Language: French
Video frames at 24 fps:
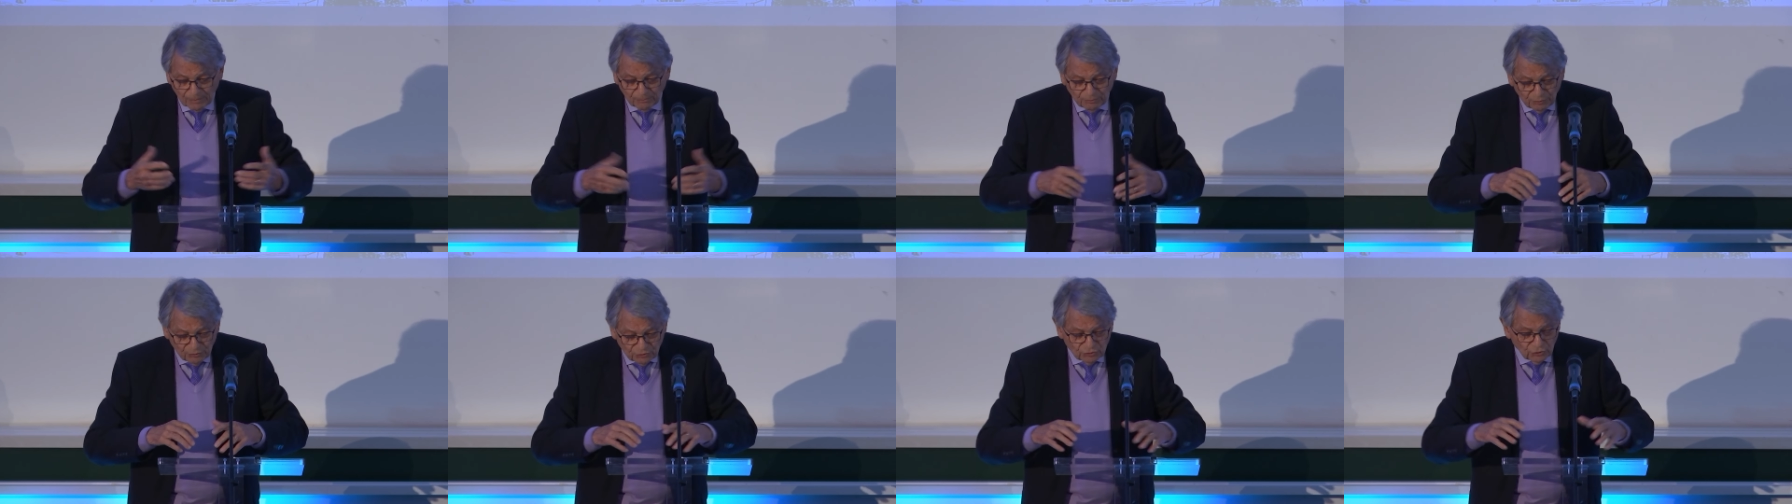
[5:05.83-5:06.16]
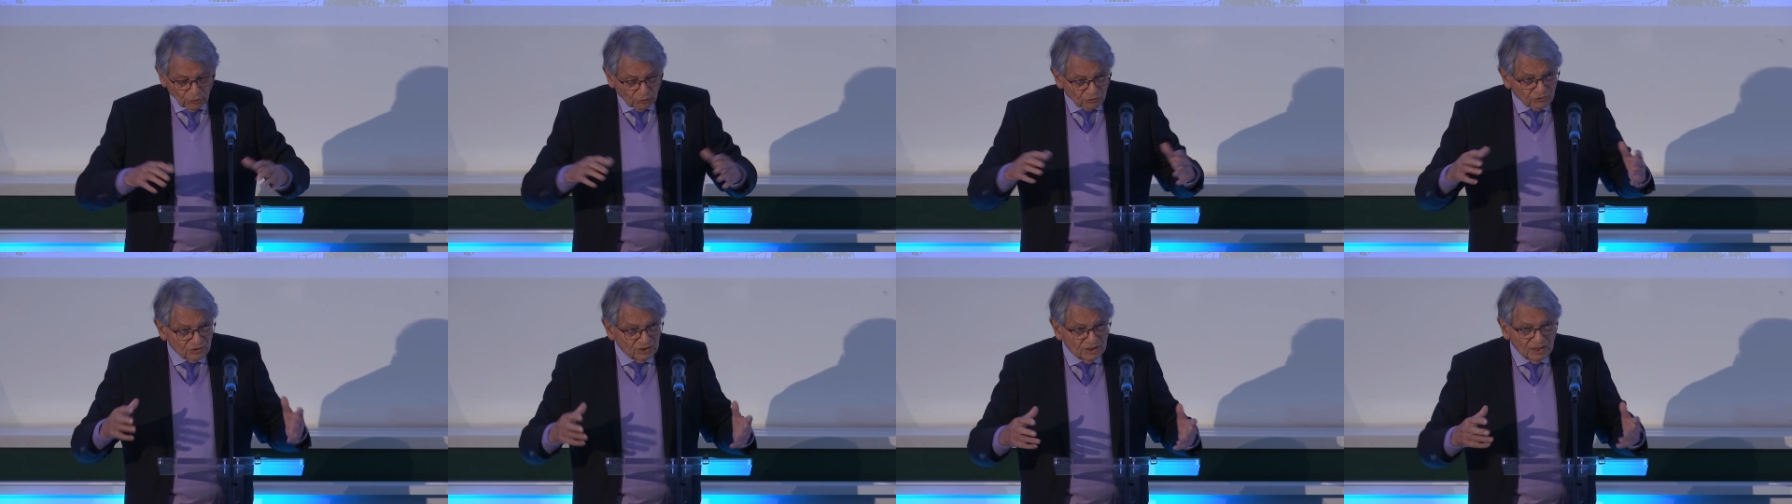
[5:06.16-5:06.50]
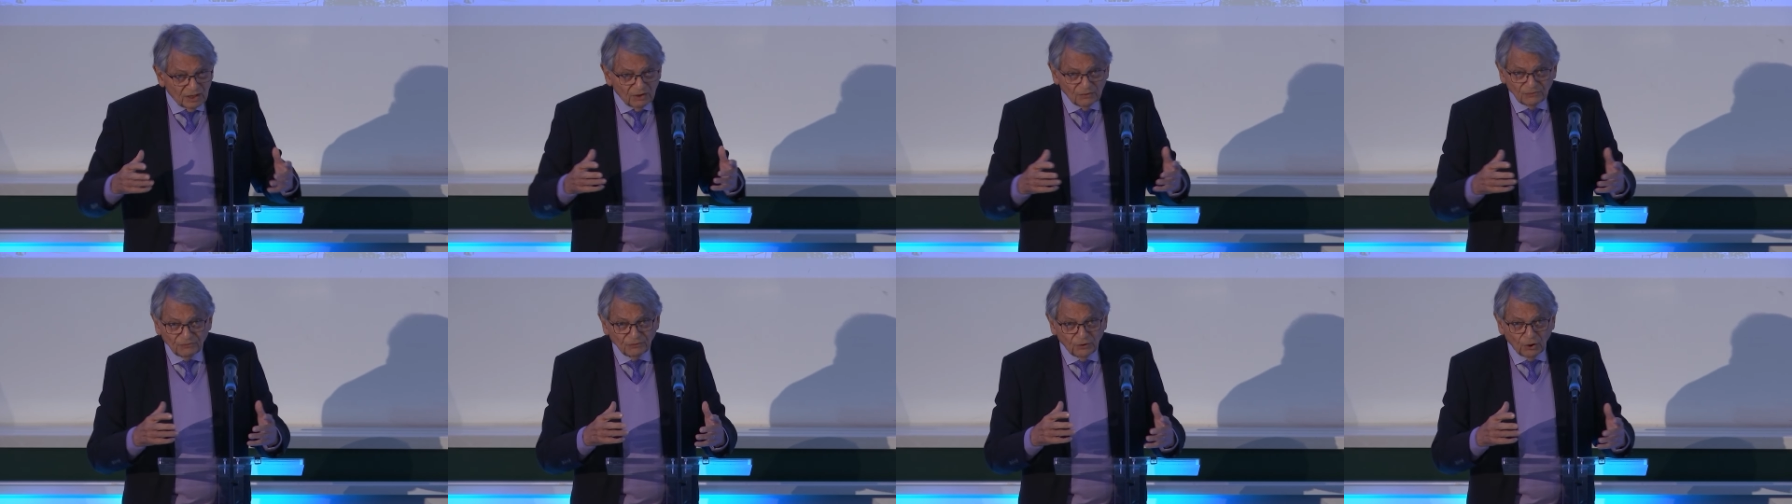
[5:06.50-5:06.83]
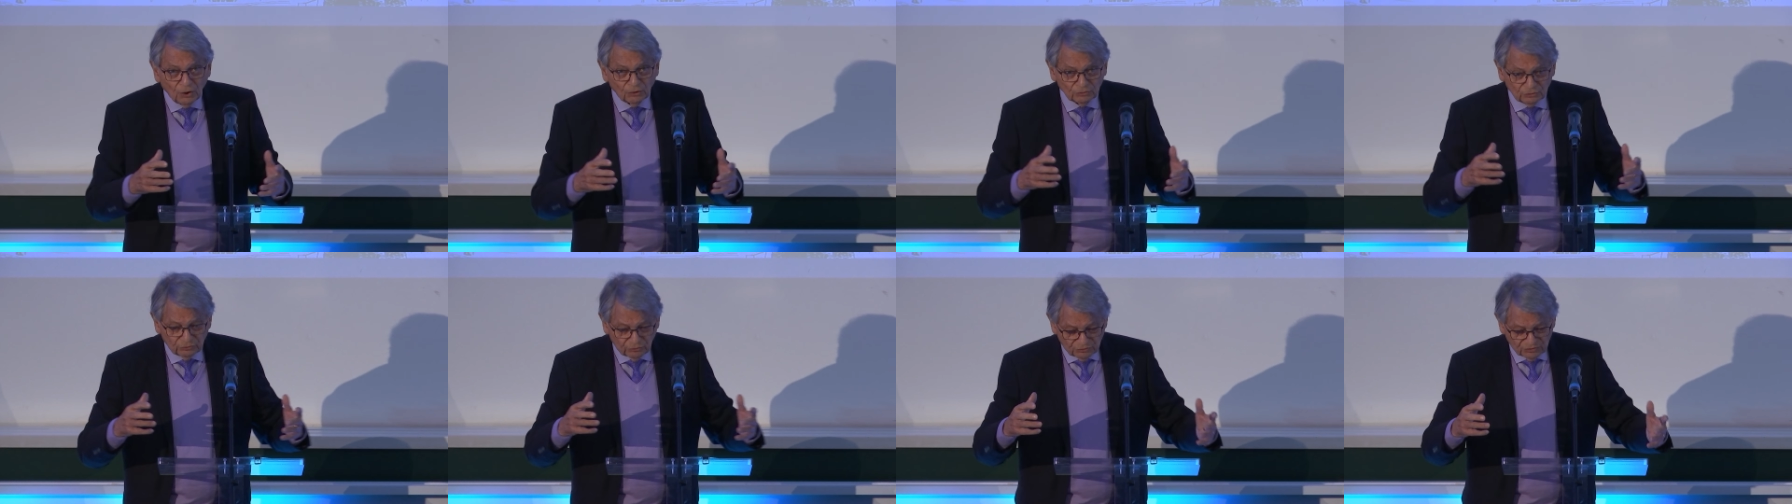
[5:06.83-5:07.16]
plusieurs idées
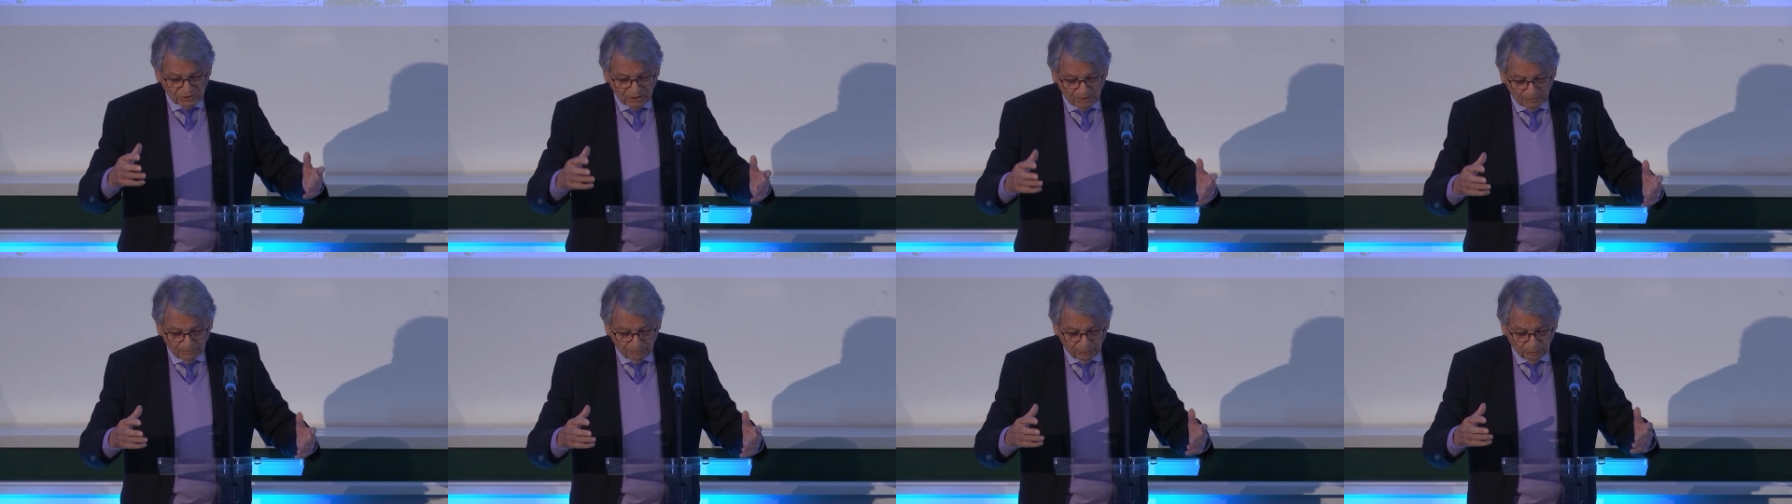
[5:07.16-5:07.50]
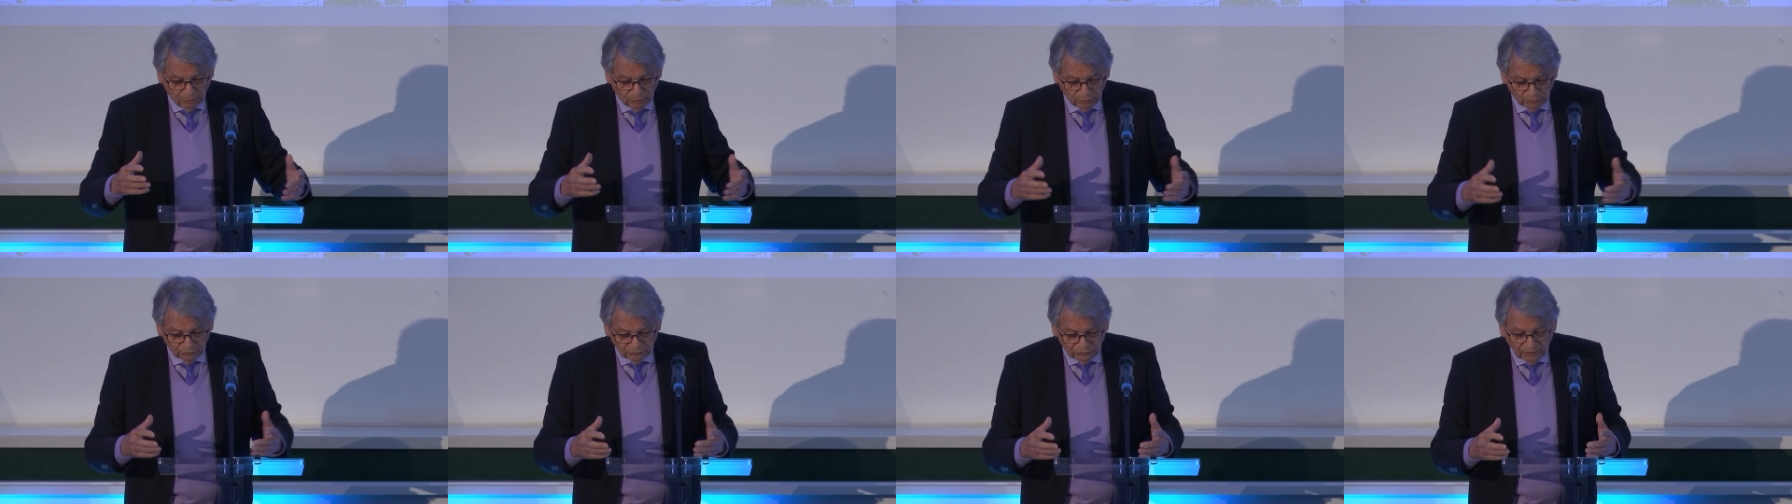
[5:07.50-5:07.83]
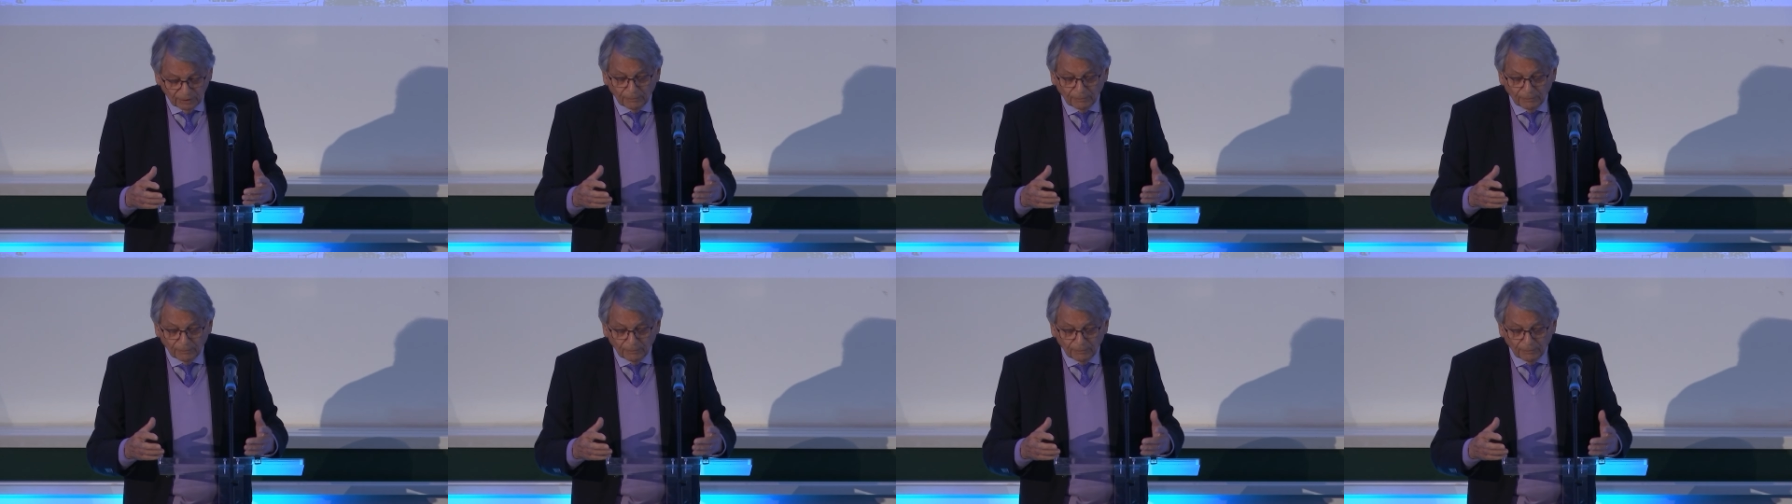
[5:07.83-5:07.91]
fortes s'imposent.